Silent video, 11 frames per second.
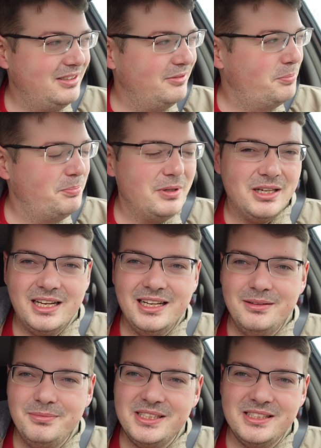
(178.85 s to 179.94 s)
da, wird mir
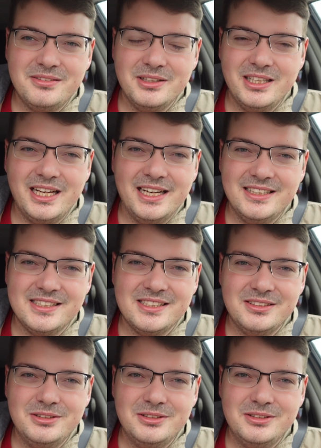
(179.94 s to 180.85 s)
regelmäßig wirklich anders.